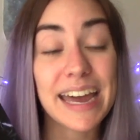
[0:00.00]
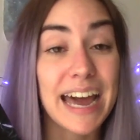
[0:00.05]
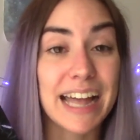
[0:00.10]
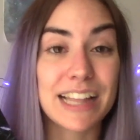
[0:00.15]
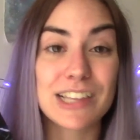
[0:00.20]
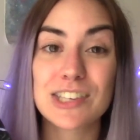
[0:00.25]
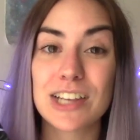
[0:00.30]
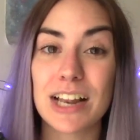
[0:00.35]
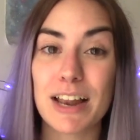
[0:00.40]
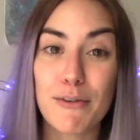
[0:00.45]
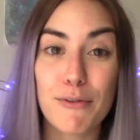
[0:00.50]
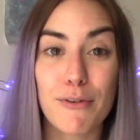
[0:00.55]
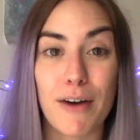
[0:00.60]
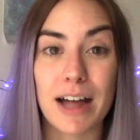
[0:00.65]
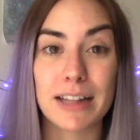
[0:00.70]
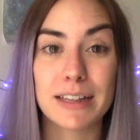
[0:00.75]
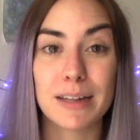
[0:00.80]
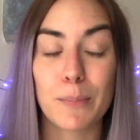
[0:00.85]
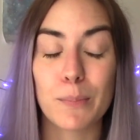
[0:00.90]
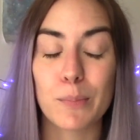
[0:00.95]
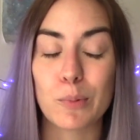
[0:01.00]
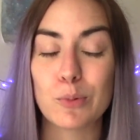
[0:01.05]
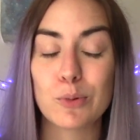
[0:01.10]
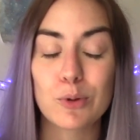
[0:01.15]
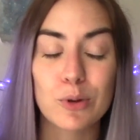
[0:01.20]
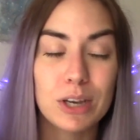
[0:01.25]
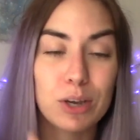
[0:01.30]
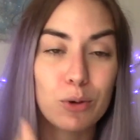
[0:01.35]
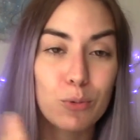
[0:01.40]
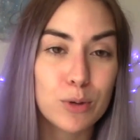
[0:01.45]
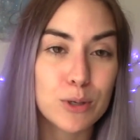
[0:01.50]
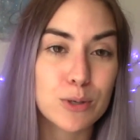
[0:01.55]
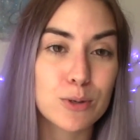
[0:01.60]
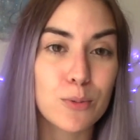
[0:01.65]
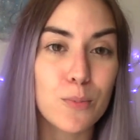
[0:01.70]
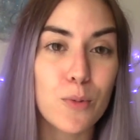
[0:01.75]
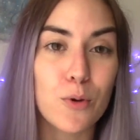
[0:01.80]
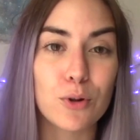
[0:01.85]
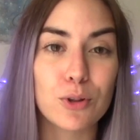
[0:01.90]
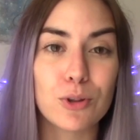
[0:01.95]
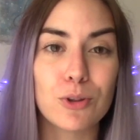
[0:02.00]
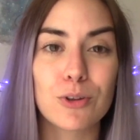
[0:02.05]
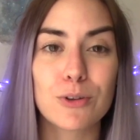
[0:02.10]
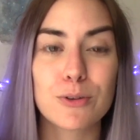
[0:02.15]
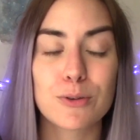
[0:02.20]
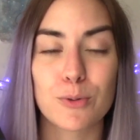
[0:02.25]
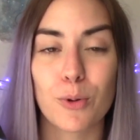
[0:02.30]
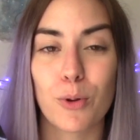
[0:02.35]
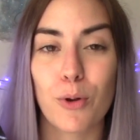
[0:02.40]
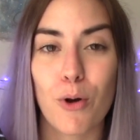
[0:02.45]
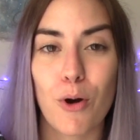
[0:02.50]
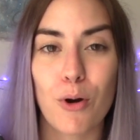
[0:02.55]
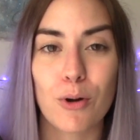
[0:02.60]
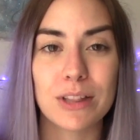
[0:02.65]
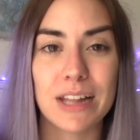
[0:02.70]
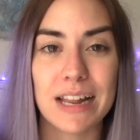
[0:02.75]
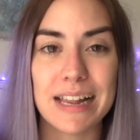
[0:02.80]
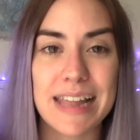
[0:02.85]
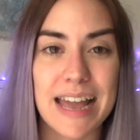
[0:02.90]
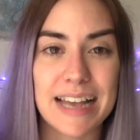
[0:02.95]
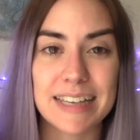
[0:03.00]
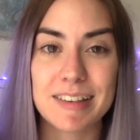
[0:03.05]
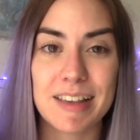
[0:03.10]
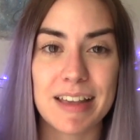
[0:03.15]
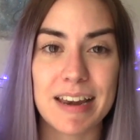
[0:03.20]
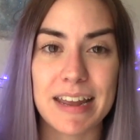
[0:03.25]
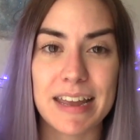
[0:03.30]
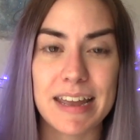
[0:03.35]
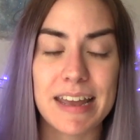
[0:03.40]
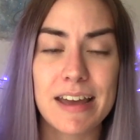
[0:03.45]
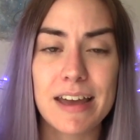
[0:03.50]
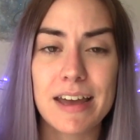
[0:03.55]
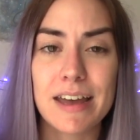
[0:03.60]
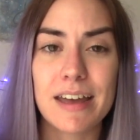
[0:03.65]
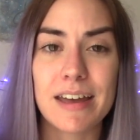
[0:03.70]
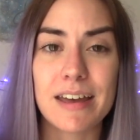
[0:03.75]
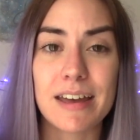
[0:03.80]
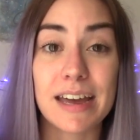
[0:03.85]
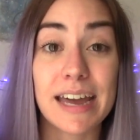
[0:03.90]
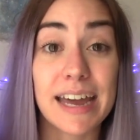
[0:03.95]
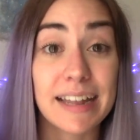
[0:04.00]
caccia le fate appunto, che in questo mondo sono degli esseri uh,